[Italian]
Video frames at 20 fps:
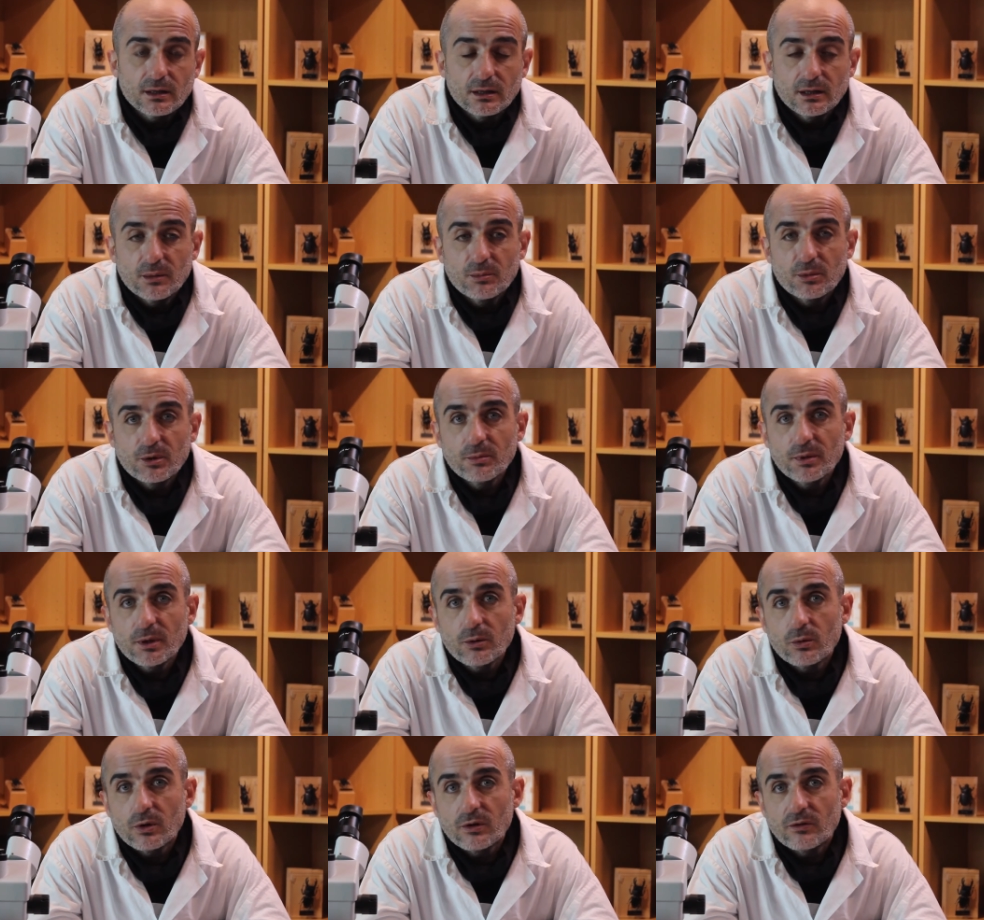le
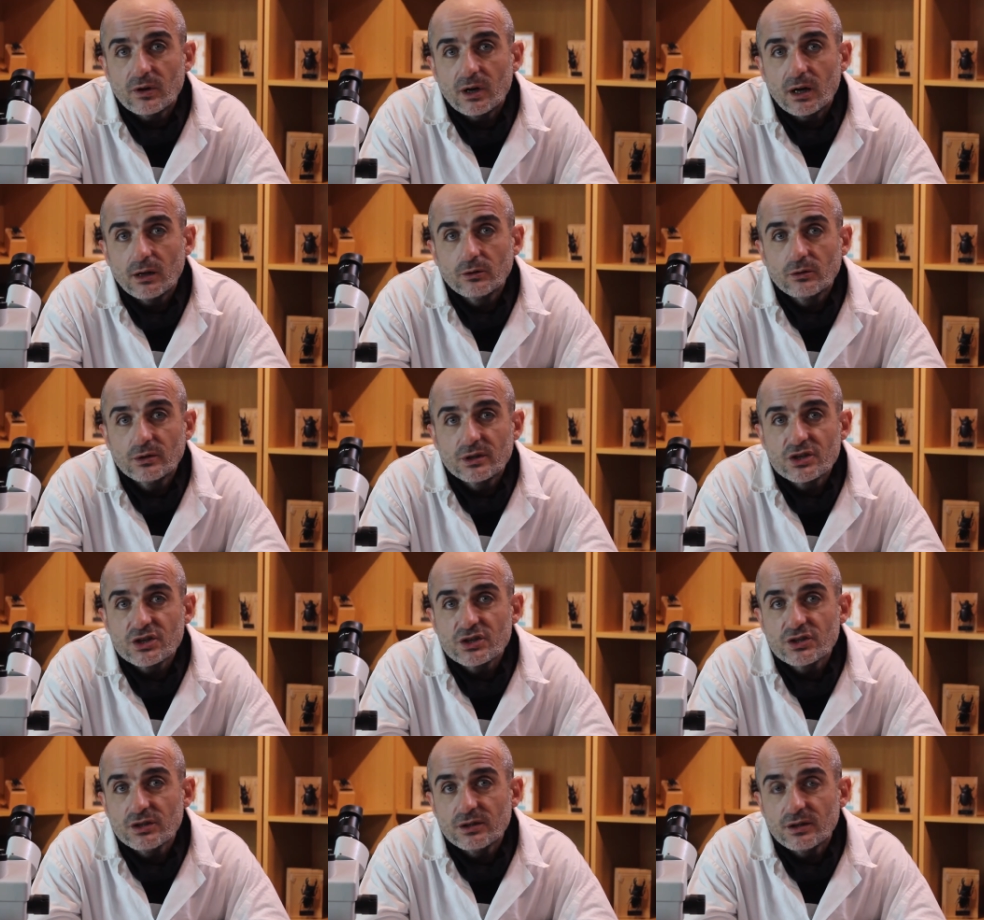proprie uova hanno
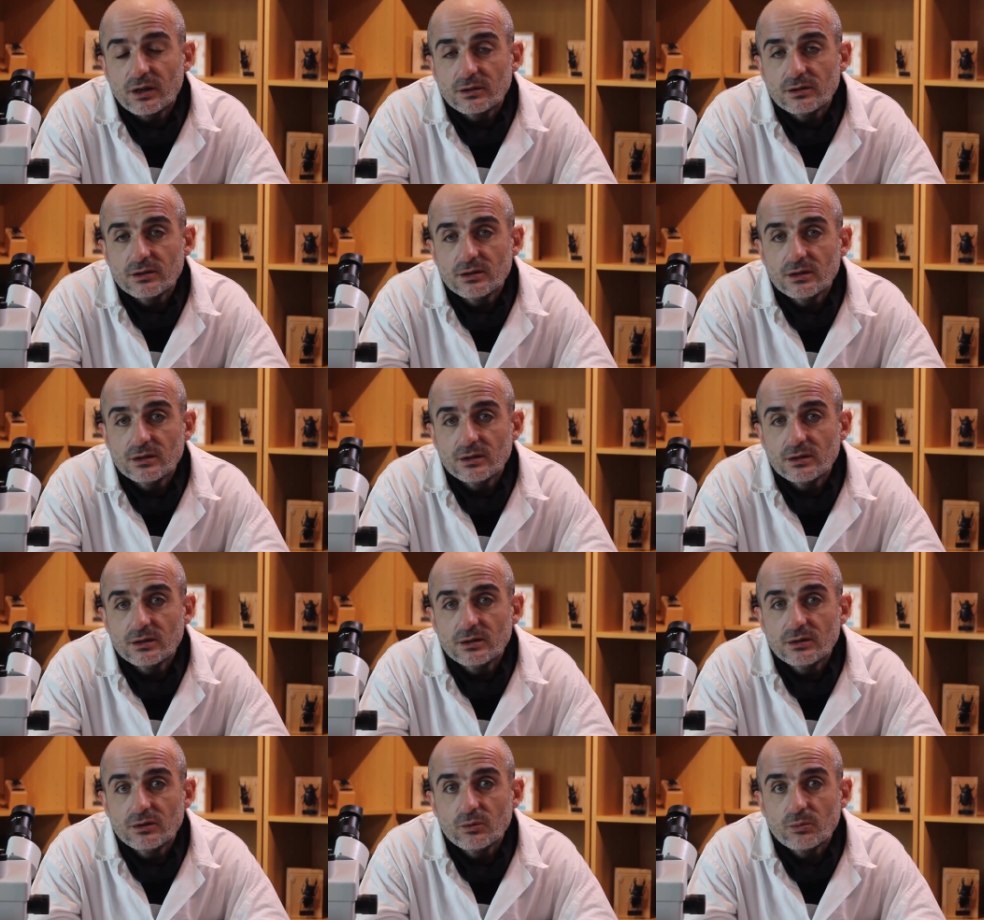necessità
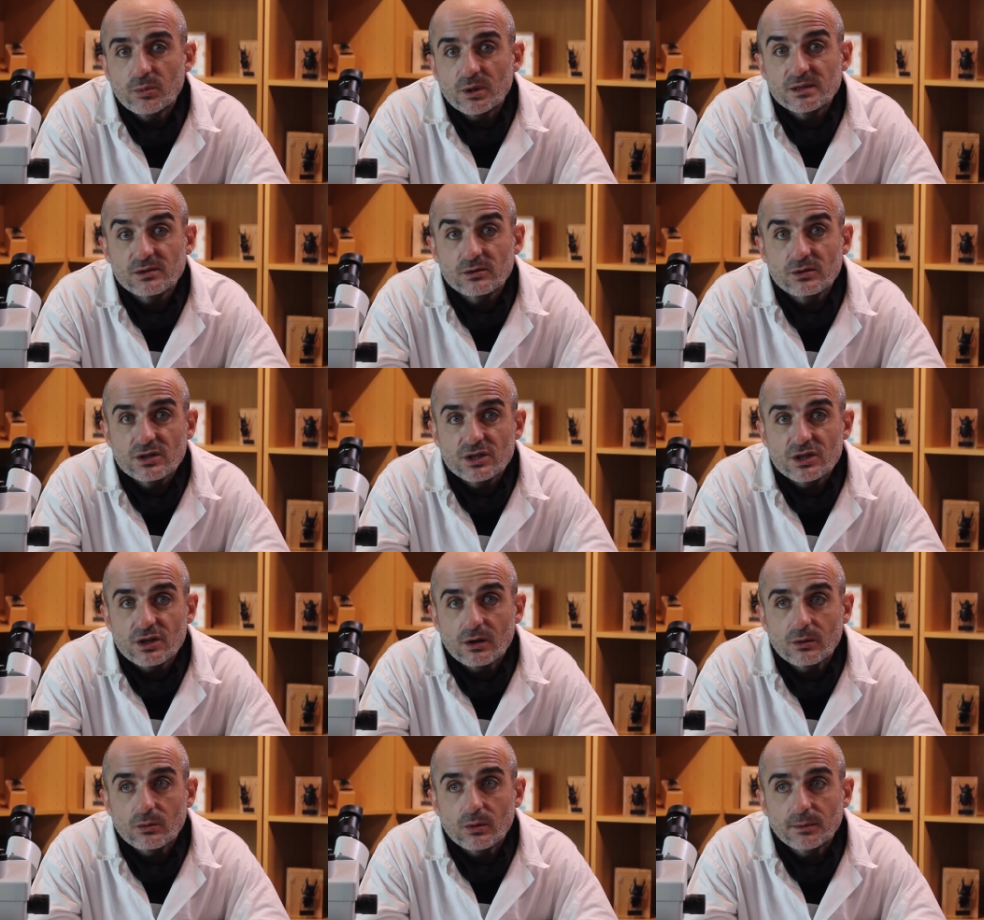di, di un pasto di
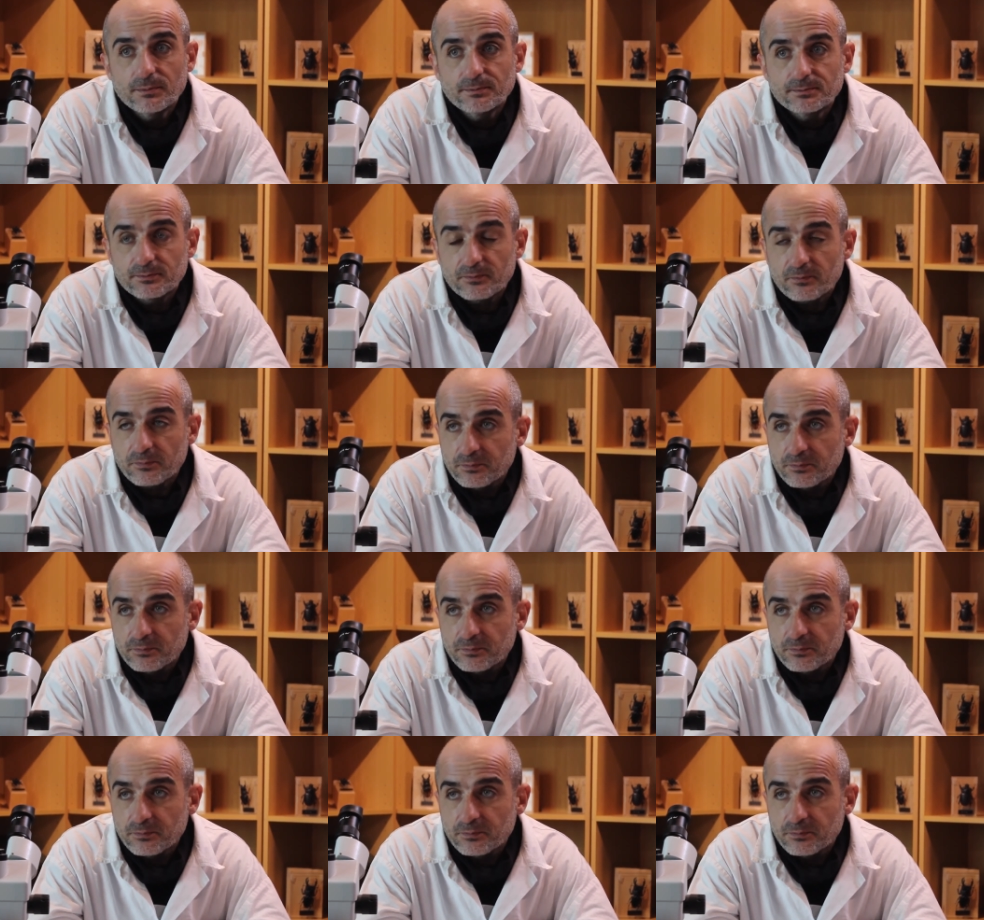sangue.